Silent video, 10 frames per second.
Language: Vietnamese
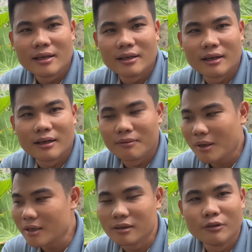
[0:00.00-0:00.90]
à,
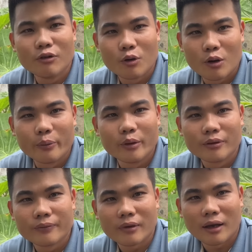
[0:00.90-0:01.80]
mắc cười vô cùng luôn
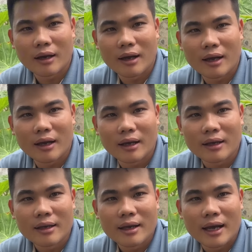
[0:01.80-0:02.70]
à,
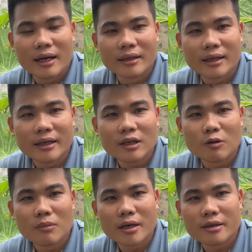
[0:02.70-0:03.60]
anh Linh Tý
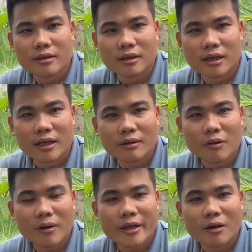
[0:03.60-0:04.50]
cũng mới vừa lên một
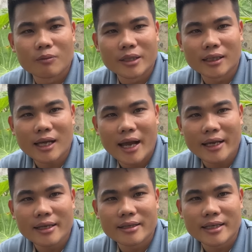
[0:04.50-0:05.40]
cái dòng trạng
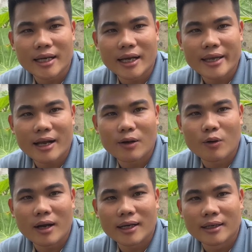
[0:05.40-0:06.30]
thái trên trang cá nhân của
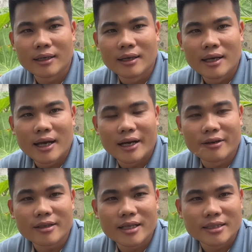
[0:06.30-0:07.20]
anh anh
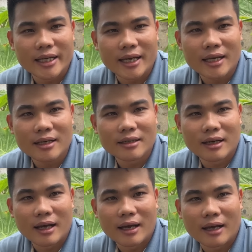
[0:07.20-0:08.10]
có chia sẻ
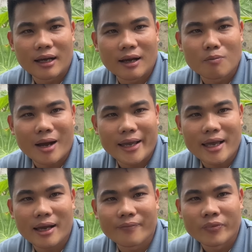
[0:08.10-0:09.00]
là ông Bảy
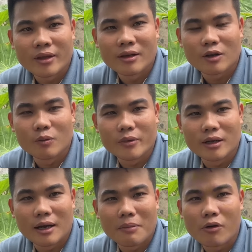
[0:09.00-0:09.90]
ha cũng như
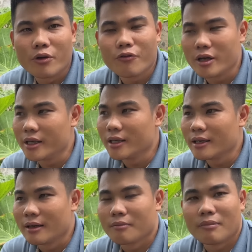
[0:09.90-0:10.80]
là bà Quý Phi
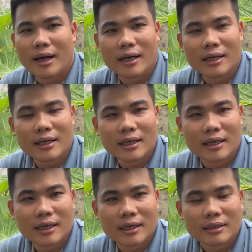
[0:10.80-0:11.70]

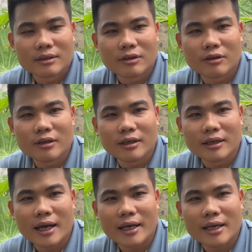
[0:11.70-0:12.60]
bà có những
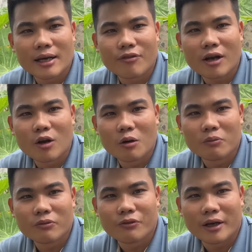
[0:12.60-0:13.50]
cái à, phát ngôn
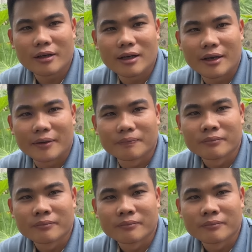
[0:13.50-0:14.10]
phải nói là